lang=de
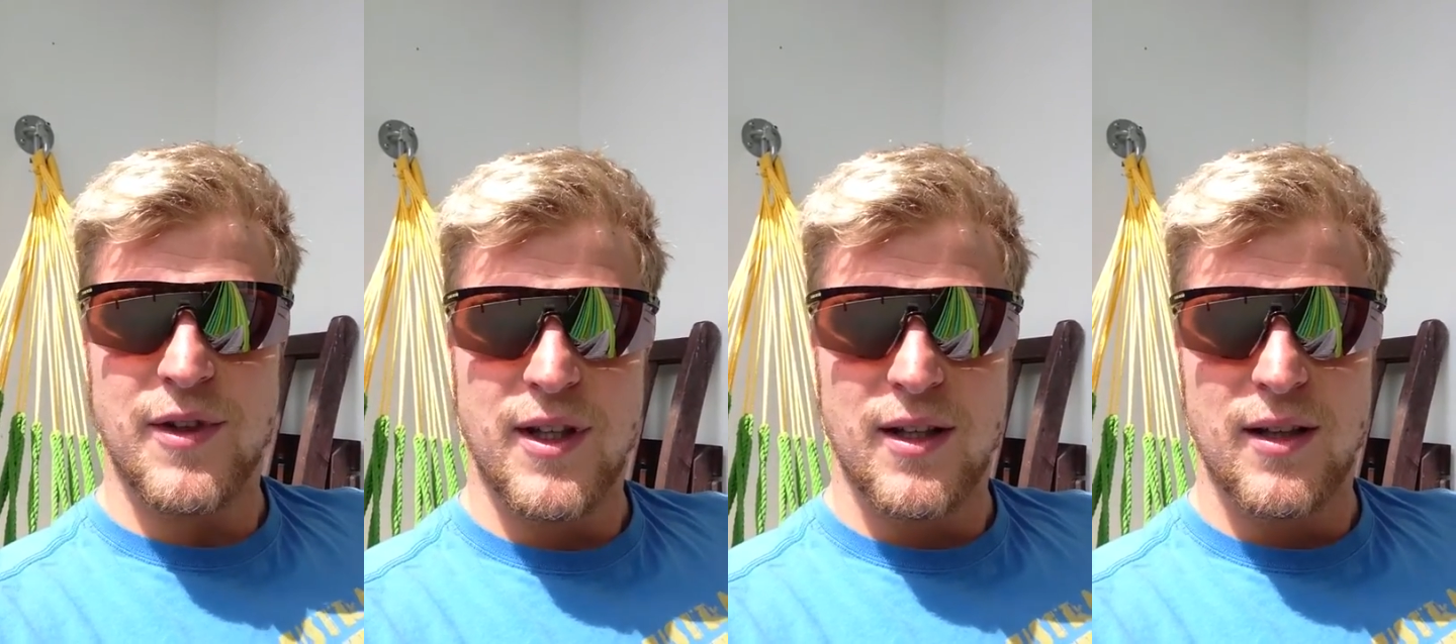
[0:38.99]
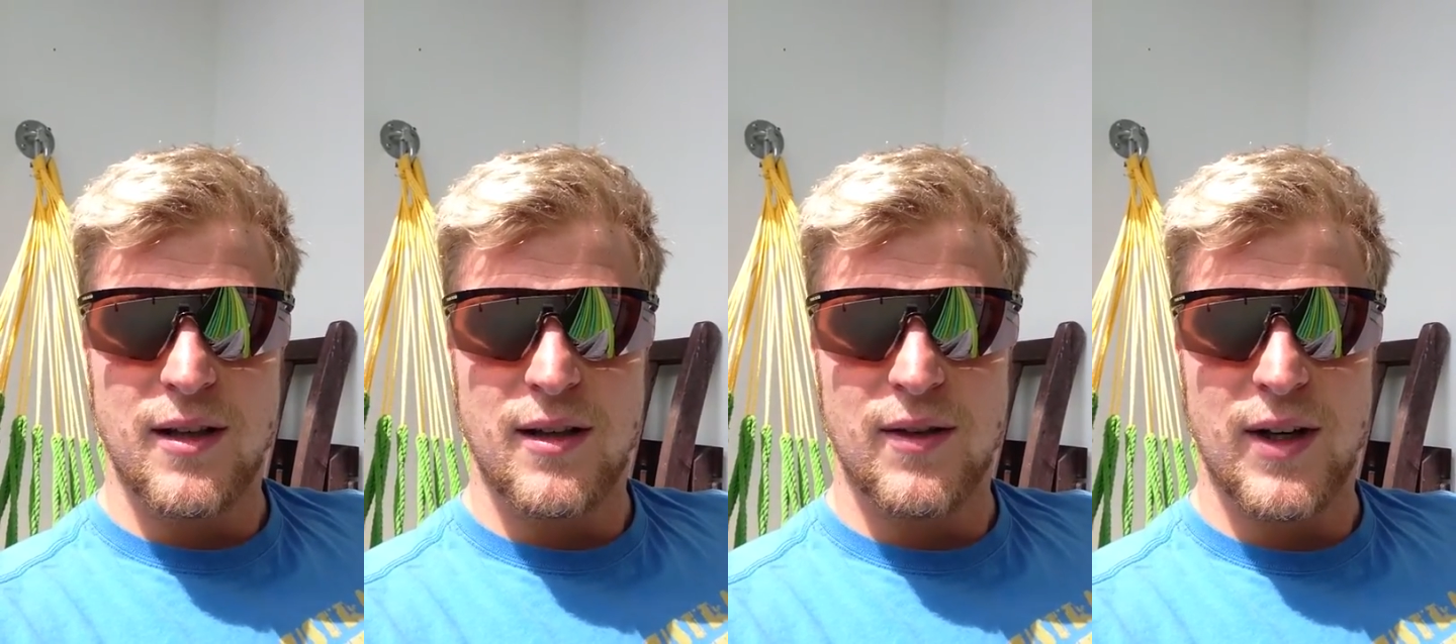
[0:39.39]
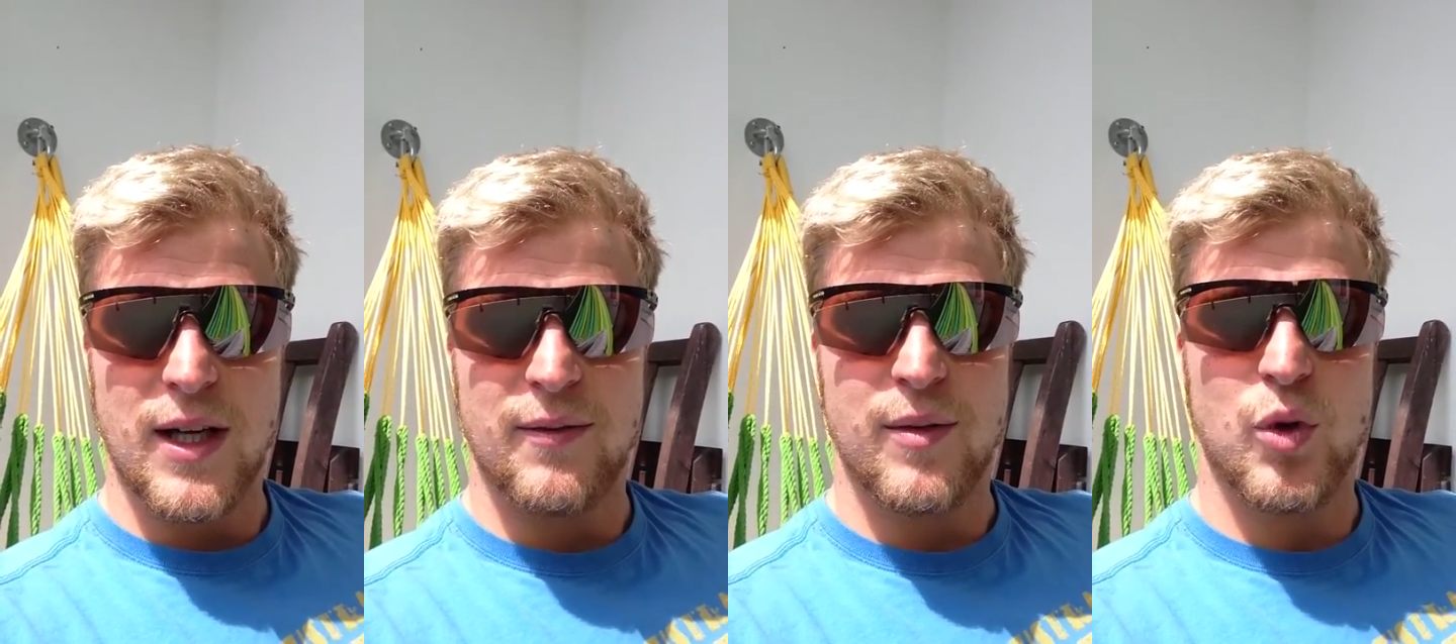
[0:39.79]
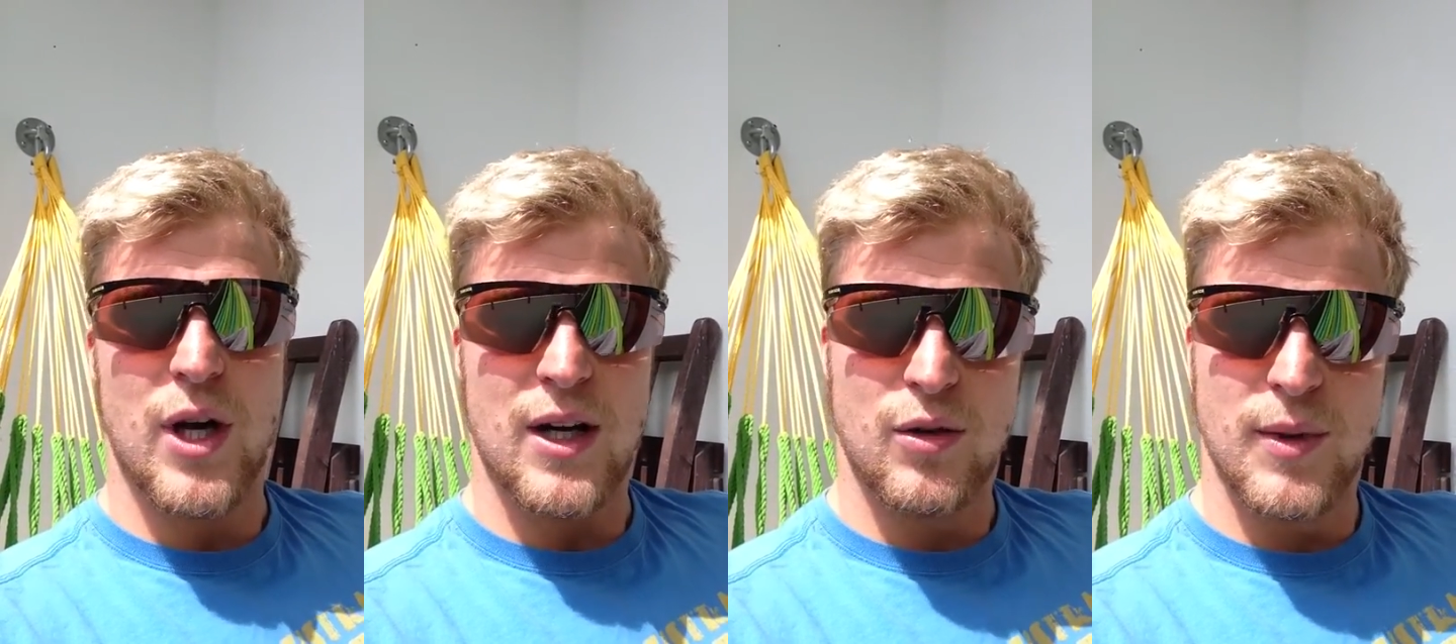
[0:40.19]
die, den Wettkampf in
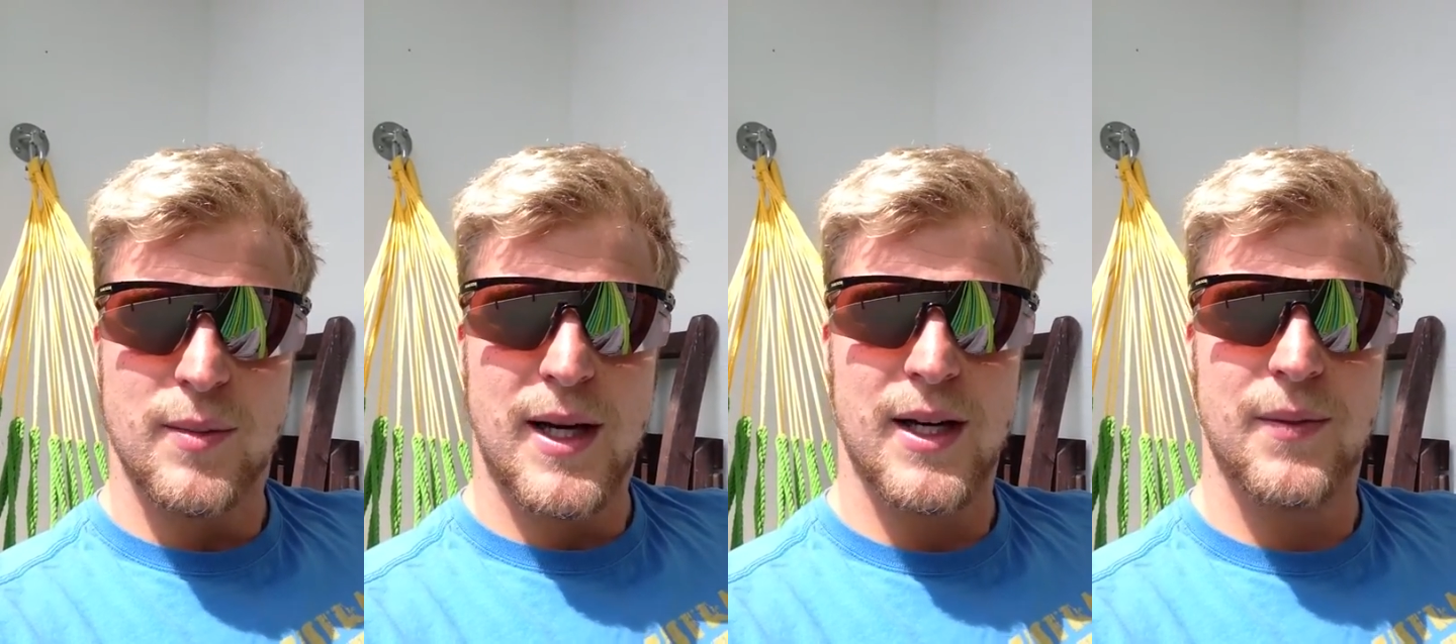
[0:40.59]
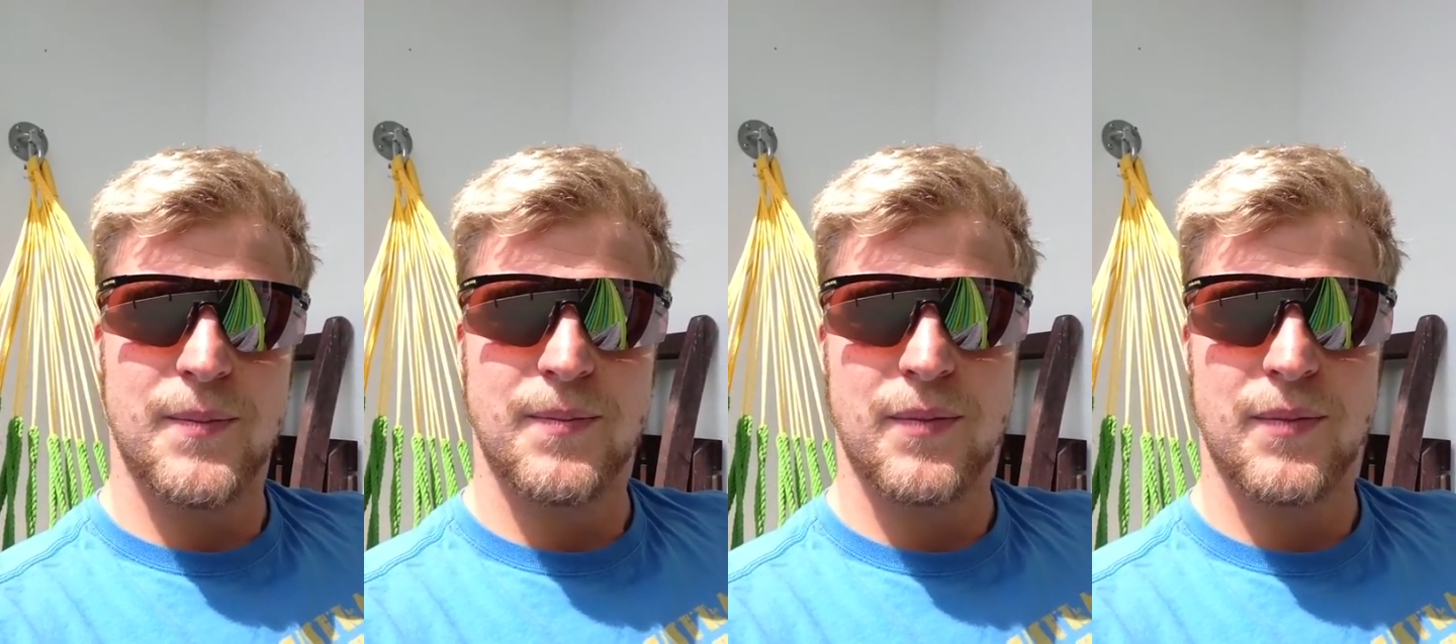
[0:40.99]
Monaco mitmachen,